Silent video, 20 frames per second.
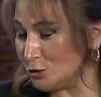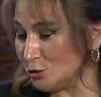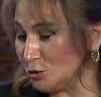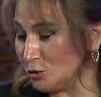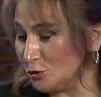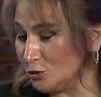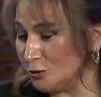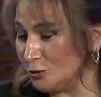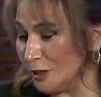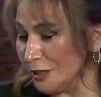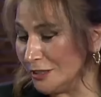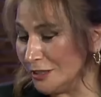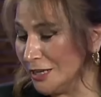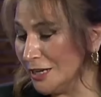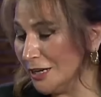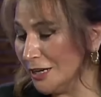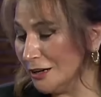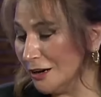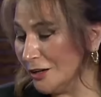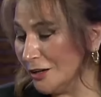sorunu var.
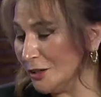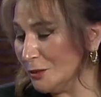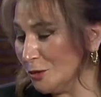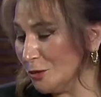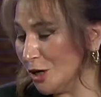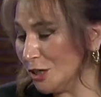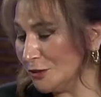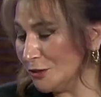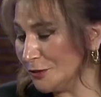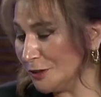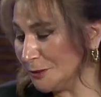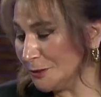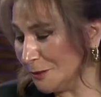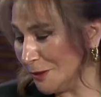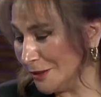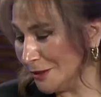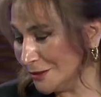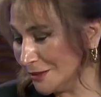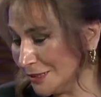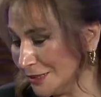Ana muhalefet
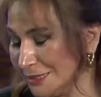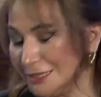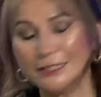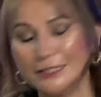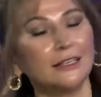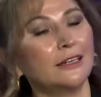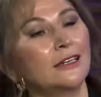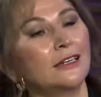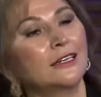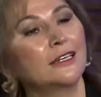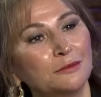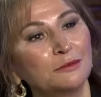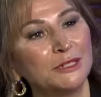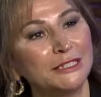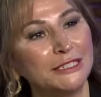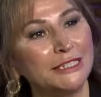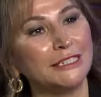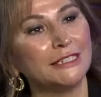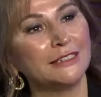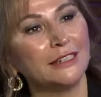partisi de
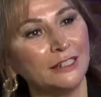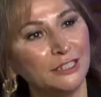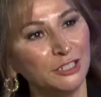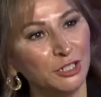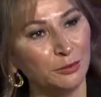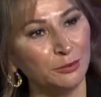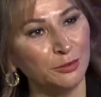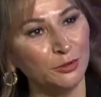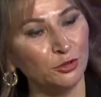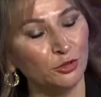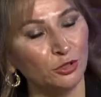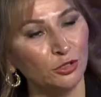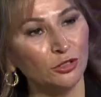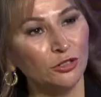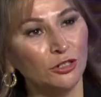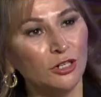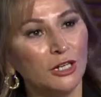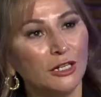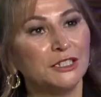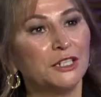mitingler yapıyor.
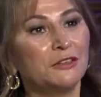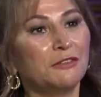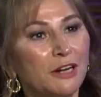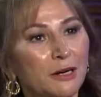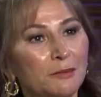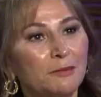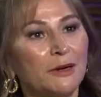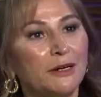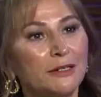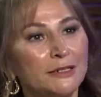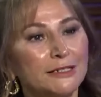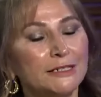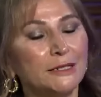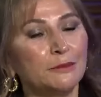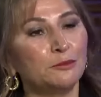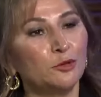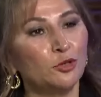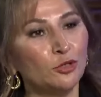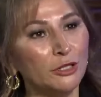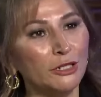Deva
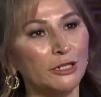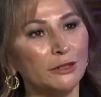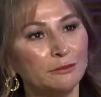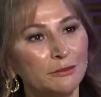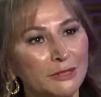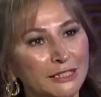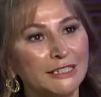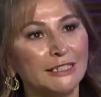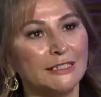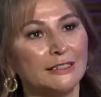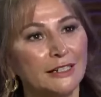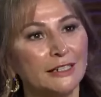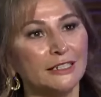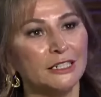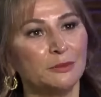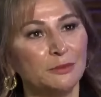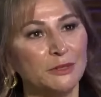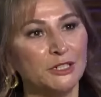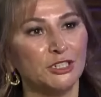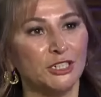Partisi böyle mitingler
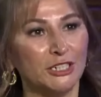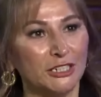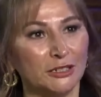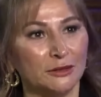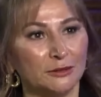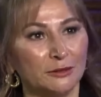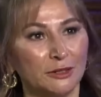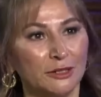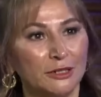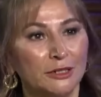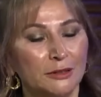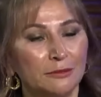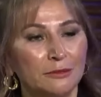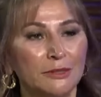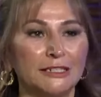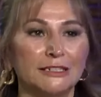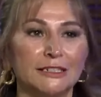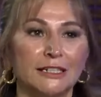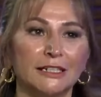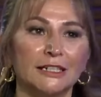yapacak mı?
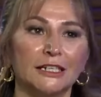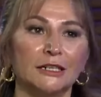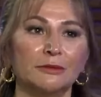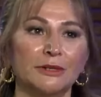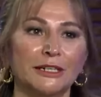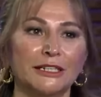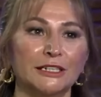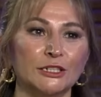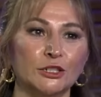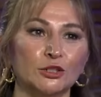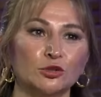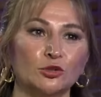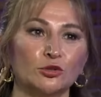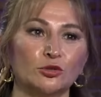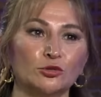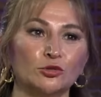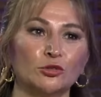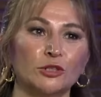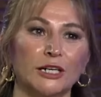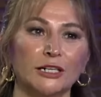Mesela emekli
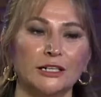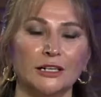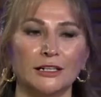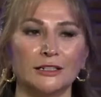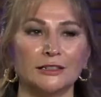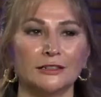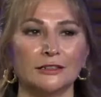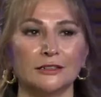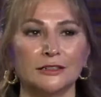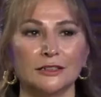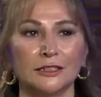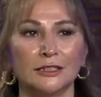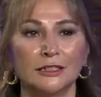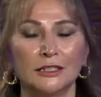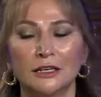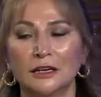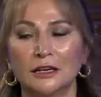sorunuyla alakalı,